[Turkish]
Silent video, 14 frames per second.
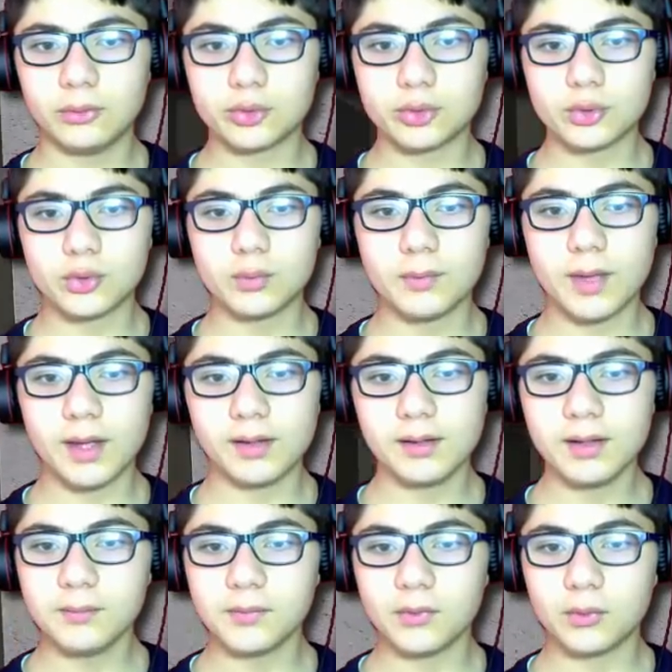Yüzü
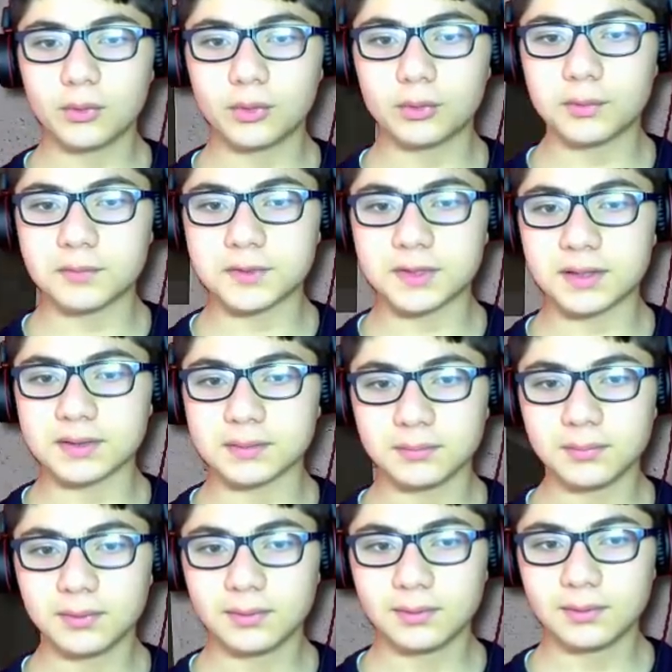gülmeyenleri mi öldürmemiz lazım?
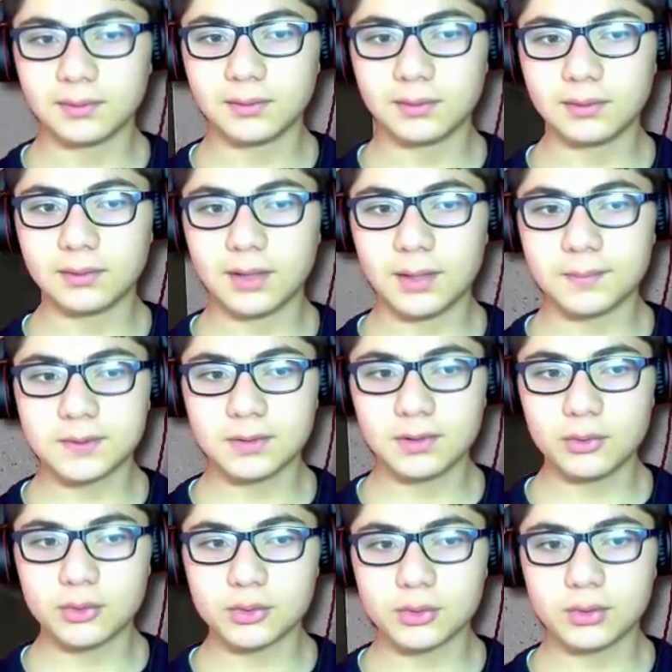Hepsinin
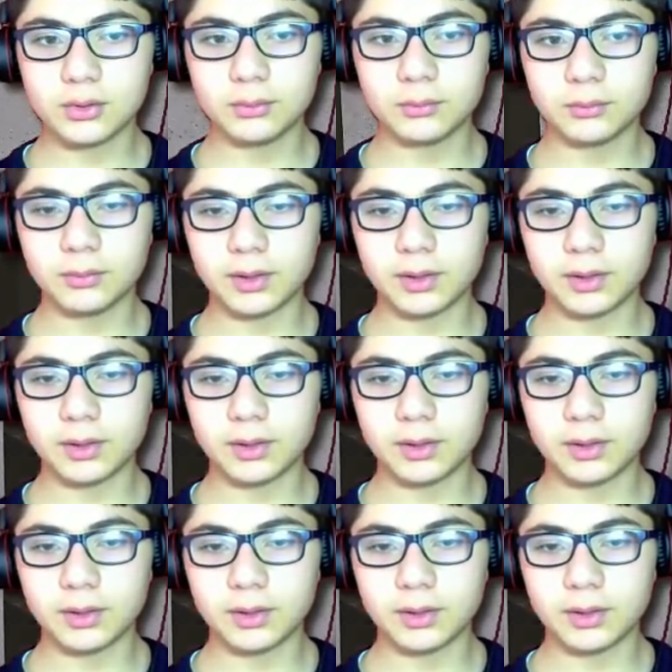de yüzü gülüyor